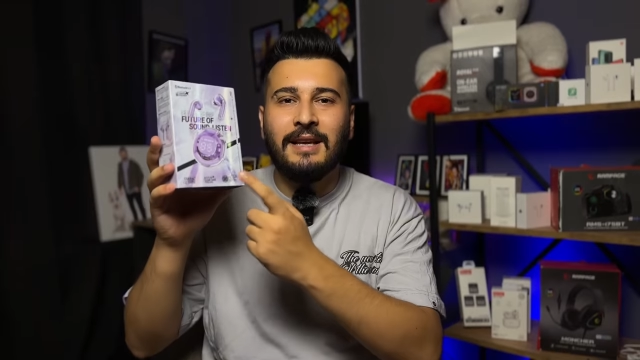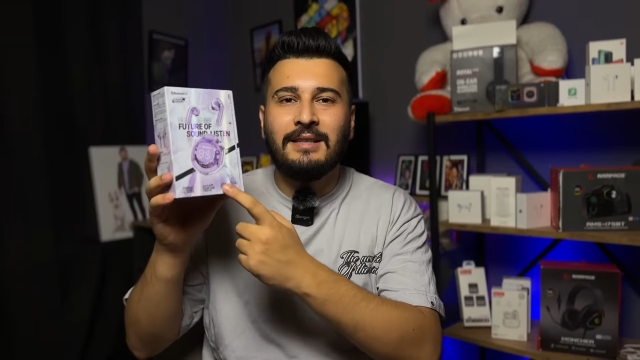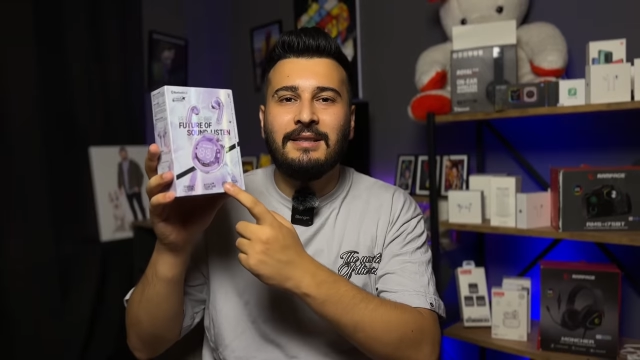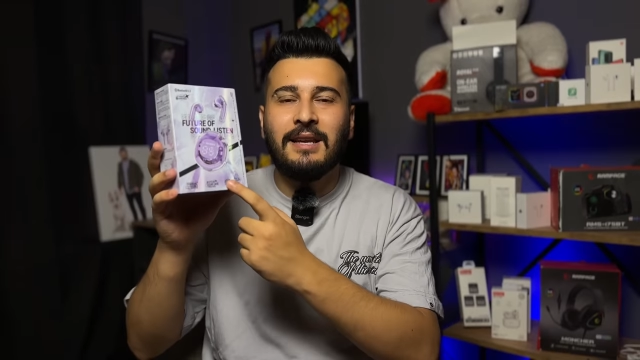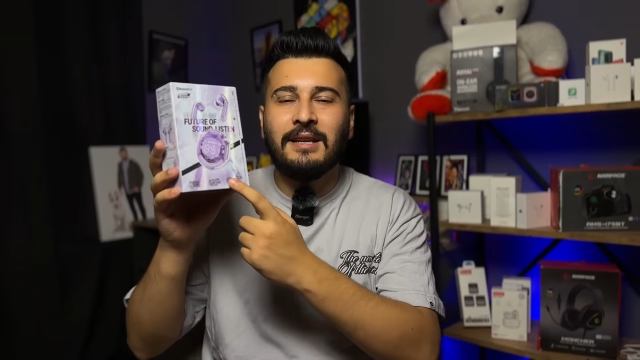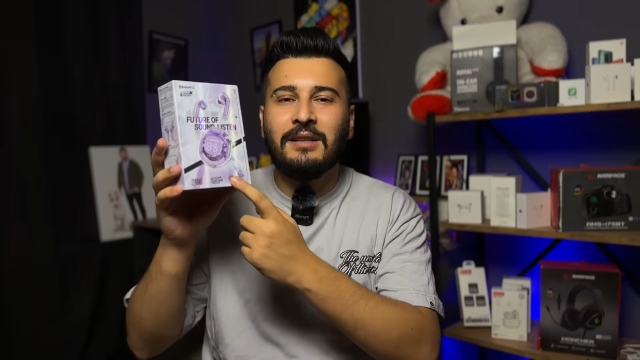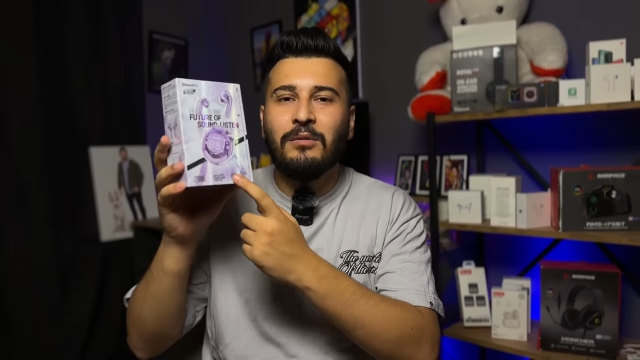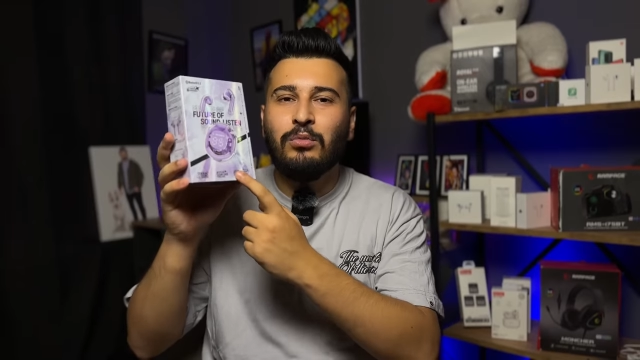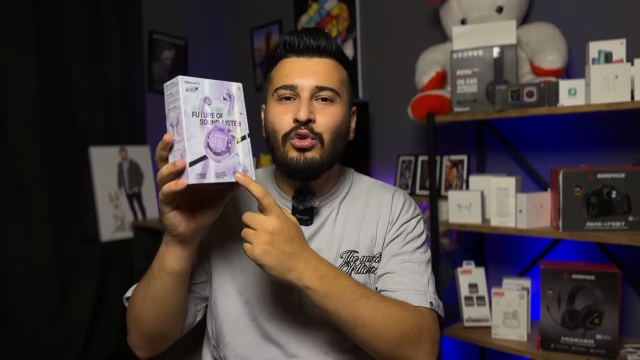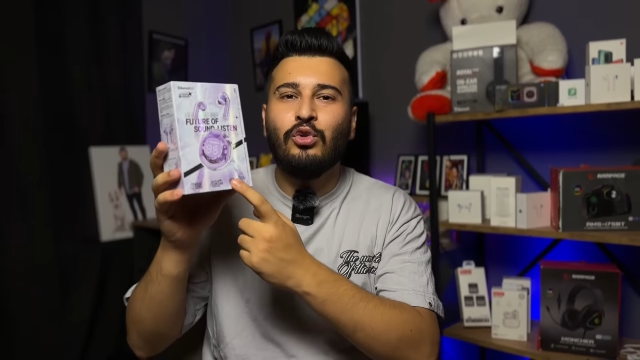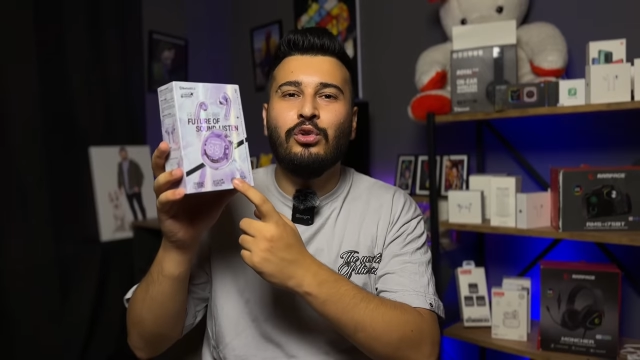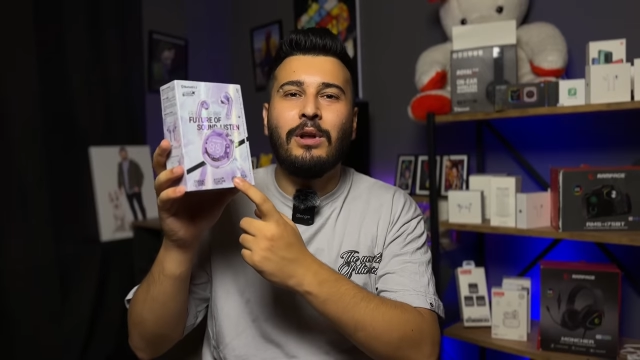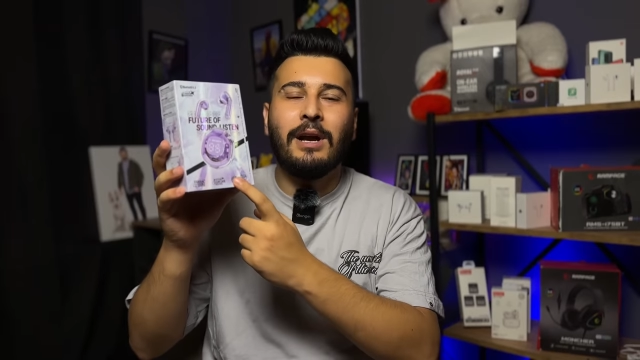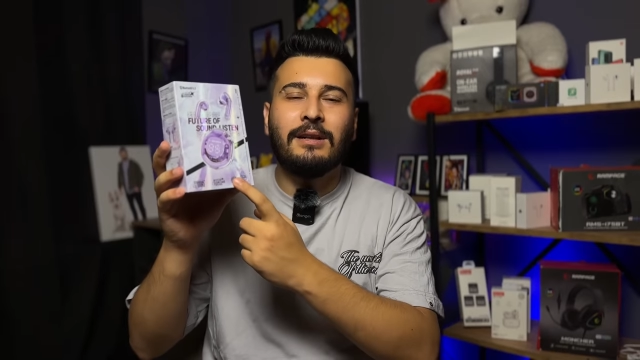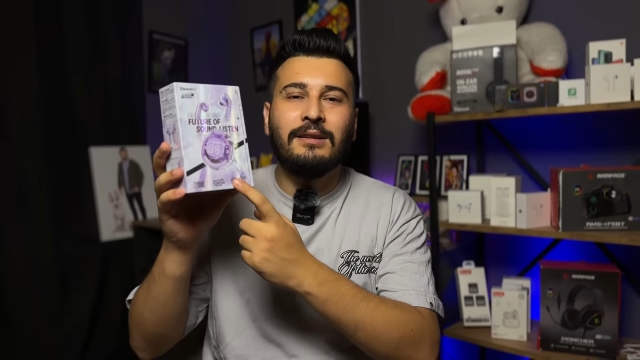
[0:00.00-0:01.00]
destekli bu
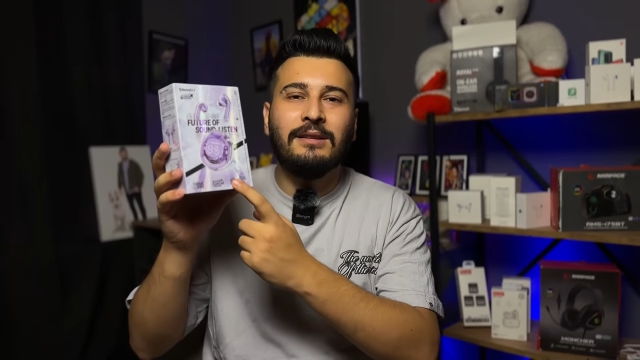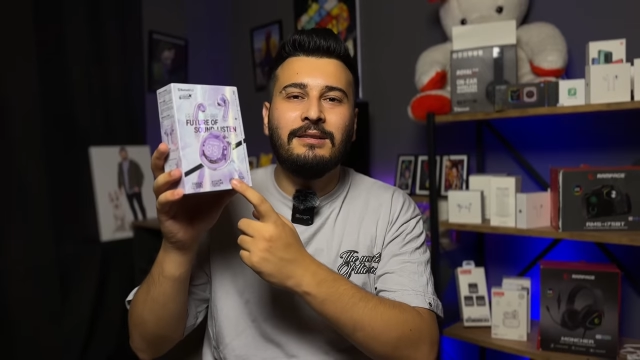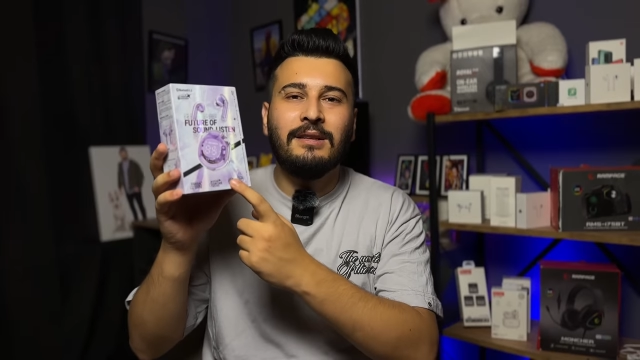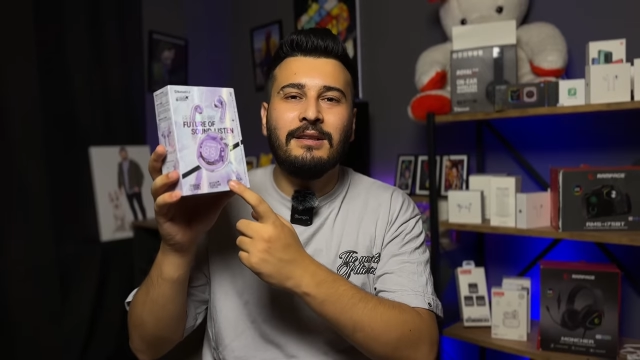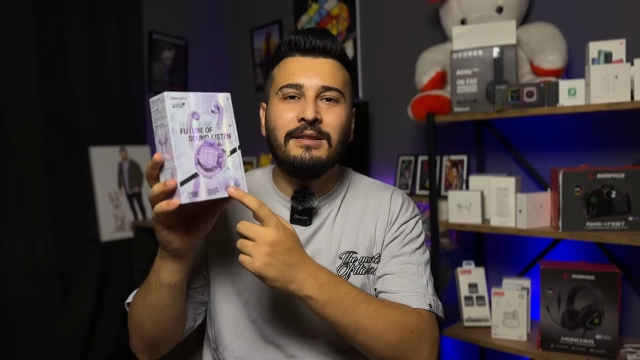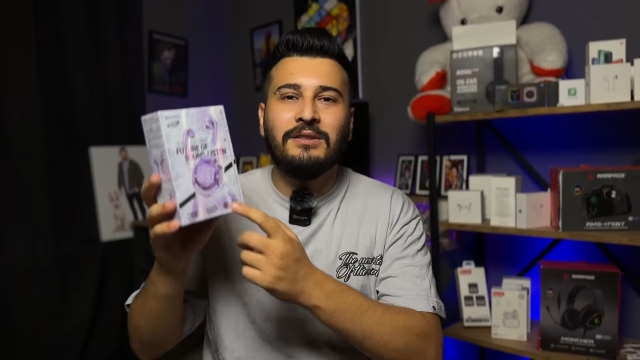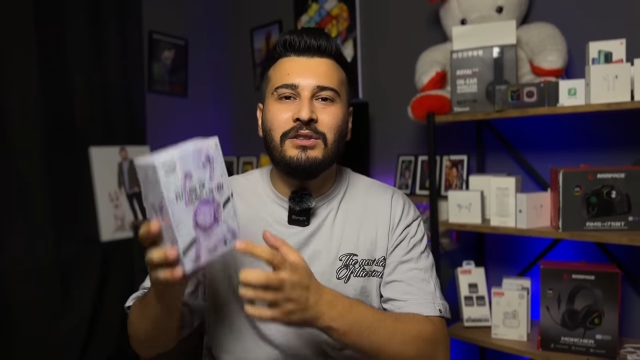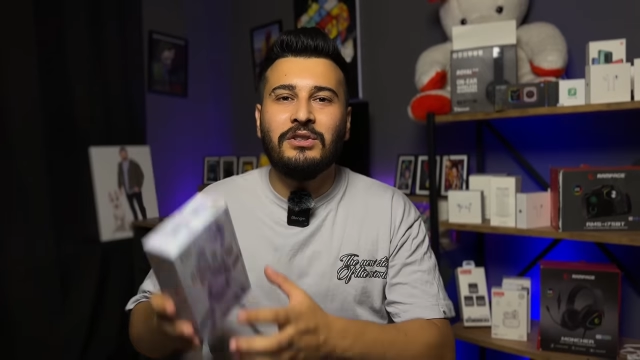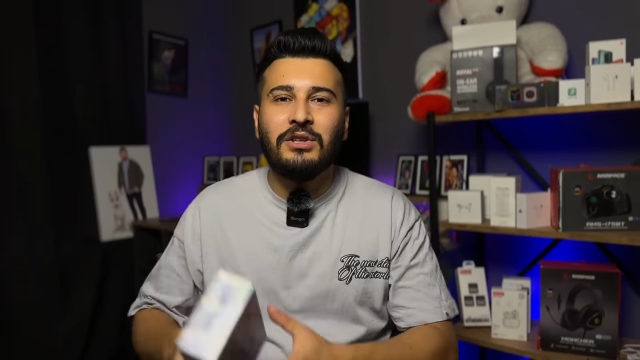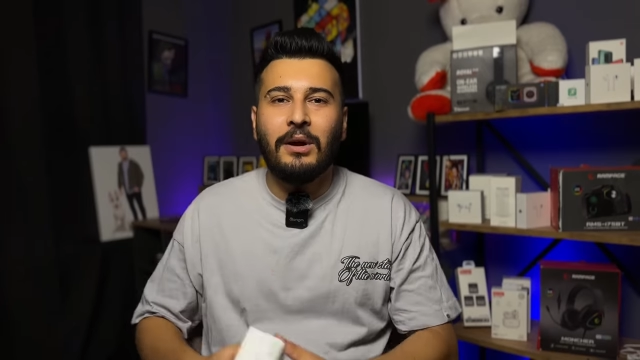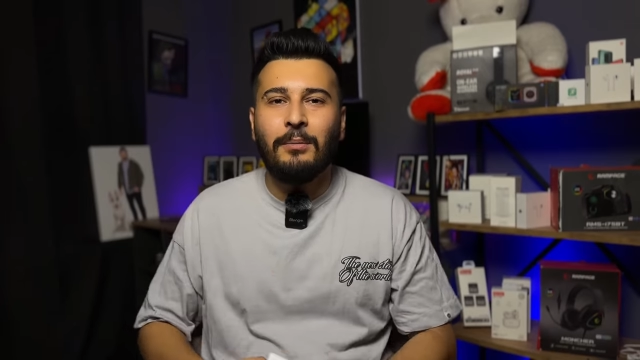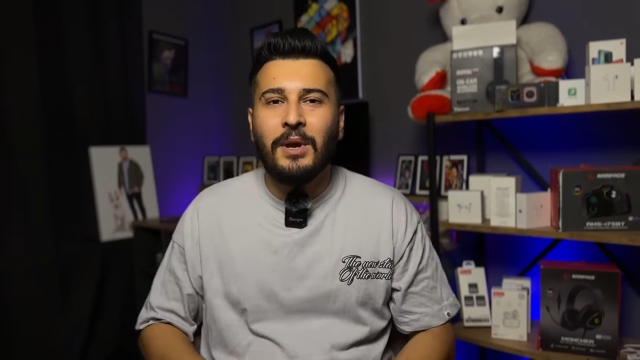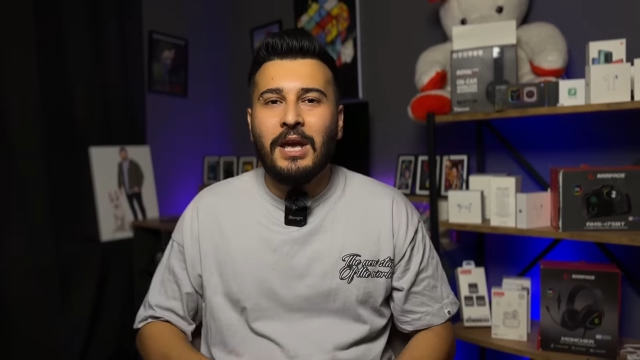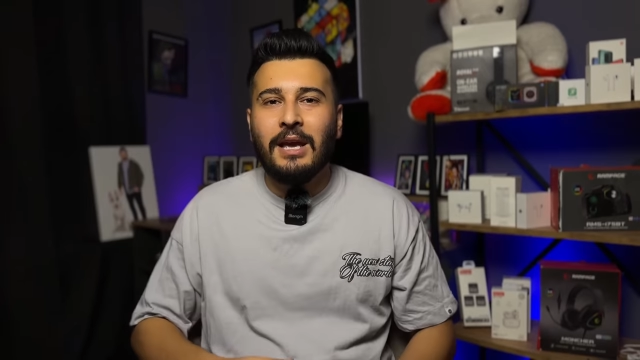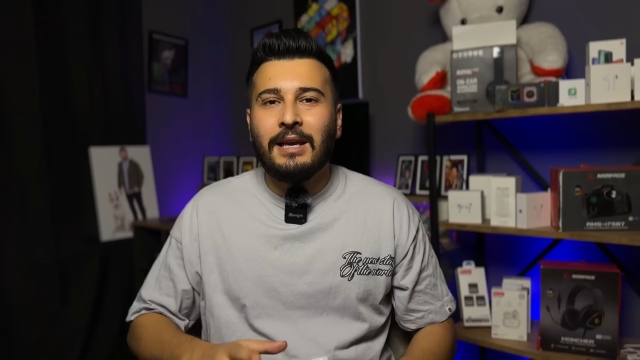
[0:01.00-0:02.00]
kulaklığı
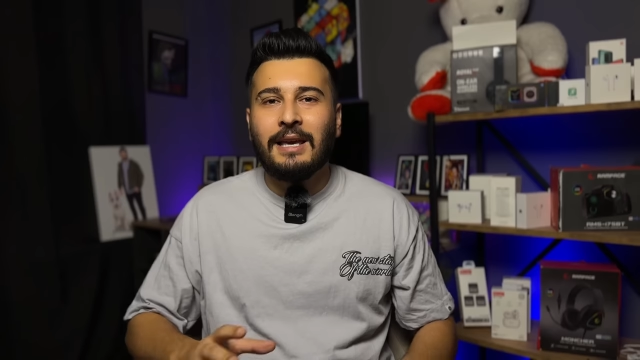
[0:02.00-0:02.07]
tanıtacağım.